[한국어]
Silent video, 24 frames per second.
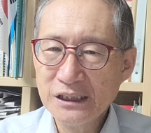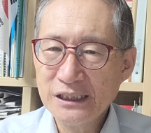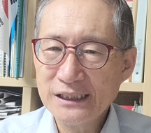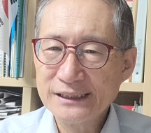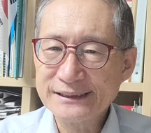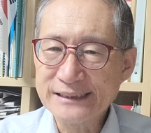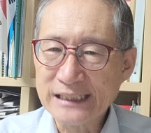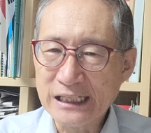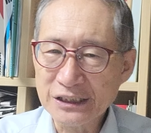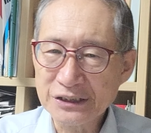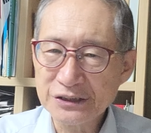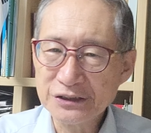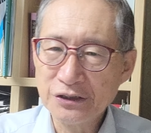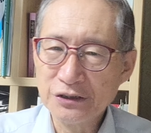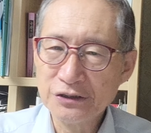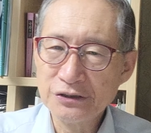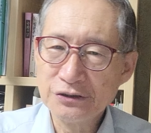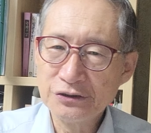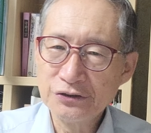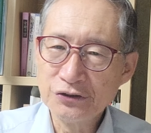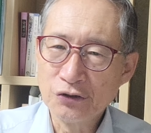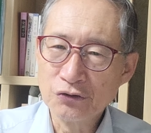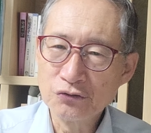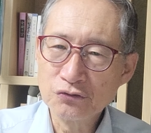
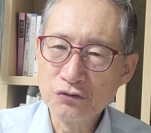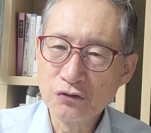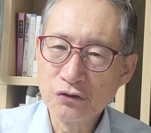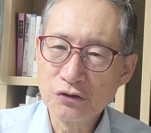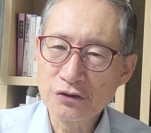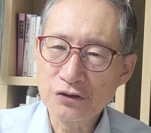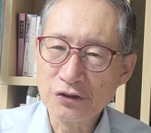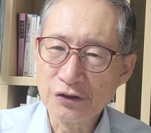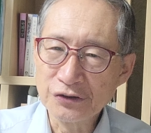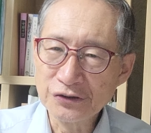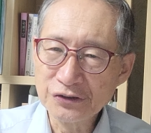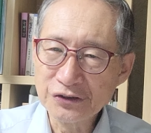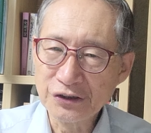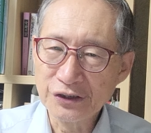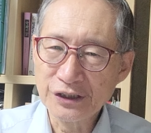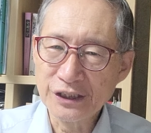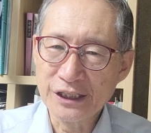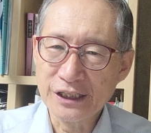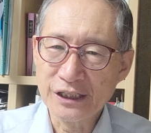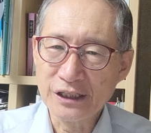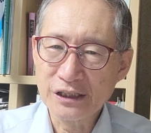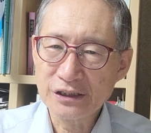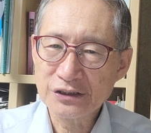작년 영국 런던에